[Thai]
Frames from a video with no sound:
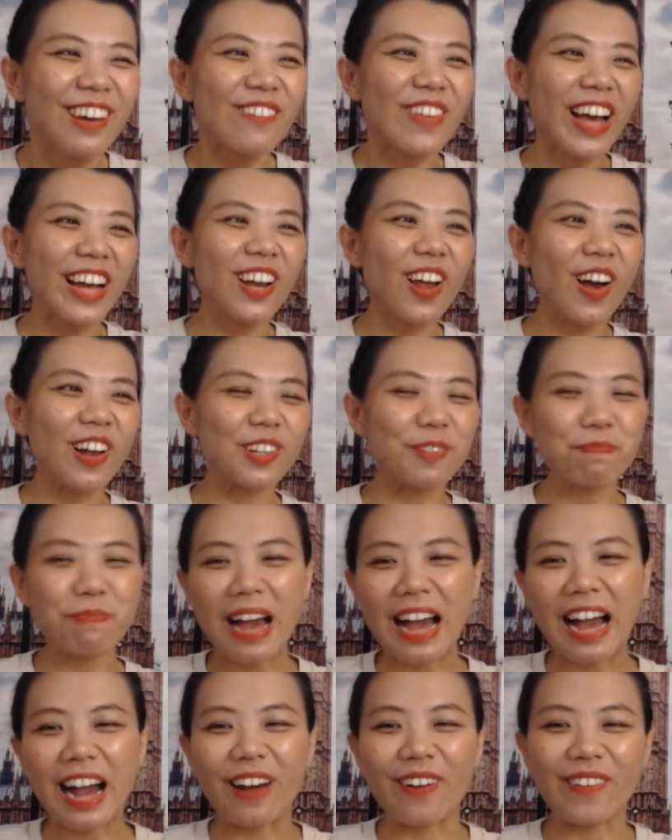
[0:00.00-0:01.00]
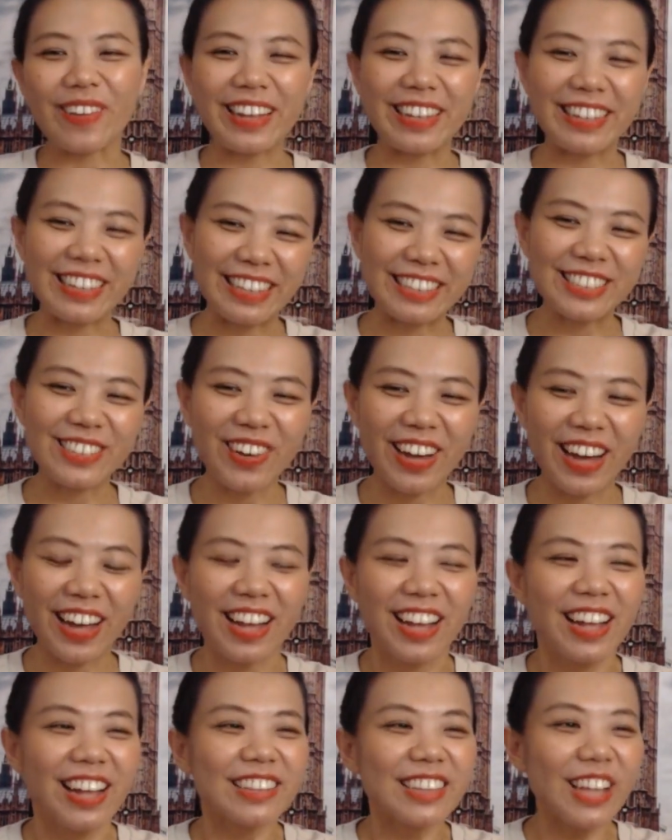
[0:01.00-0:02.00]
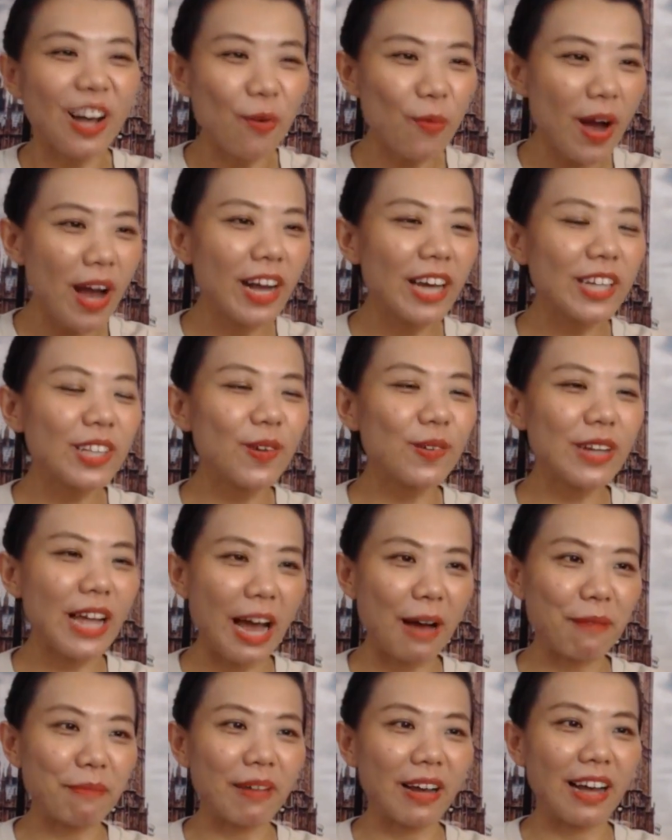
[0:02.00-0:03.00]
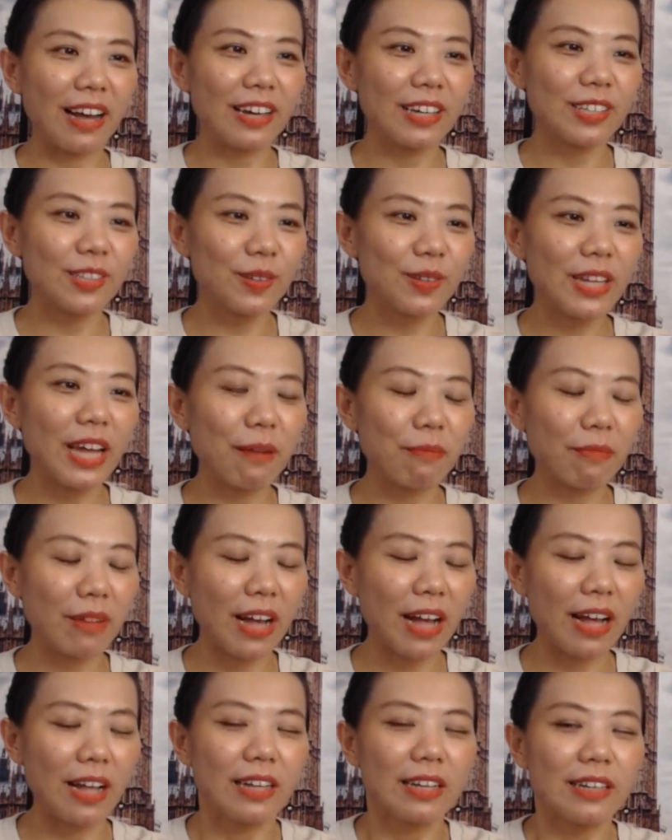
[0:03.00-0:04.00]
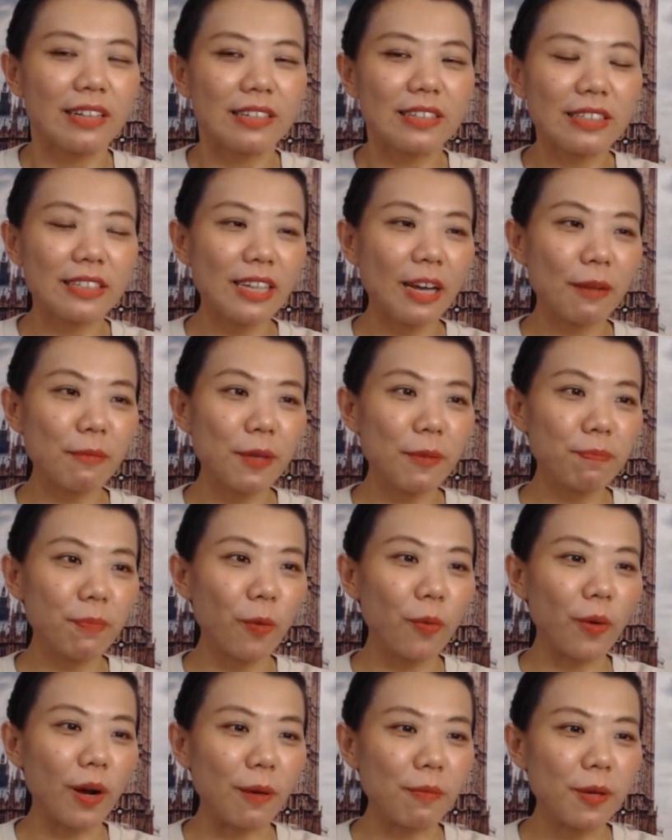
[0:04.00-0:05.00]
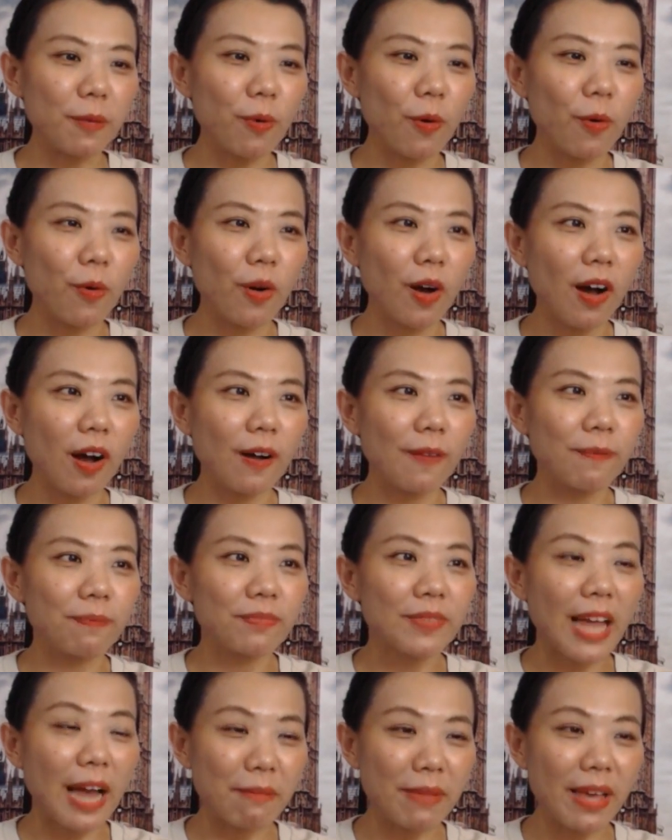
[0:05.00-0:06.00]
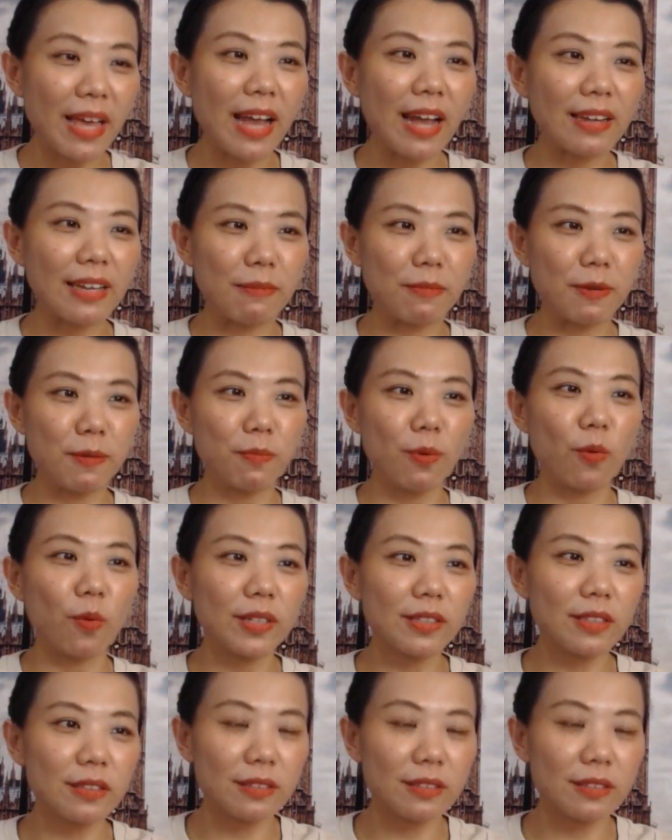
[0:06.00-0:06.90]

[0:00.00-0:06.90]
แพ้หลอกหรือเปล่าอะไรอย่างงี้ใช่ป่ะแต่ว่าก็ต้องทำค่ะก็ต้องทำค่ะหรืออย่างพี่ปู่อ่ะพี่ปู่ก็ทำเองนี่พี่ปู่ก็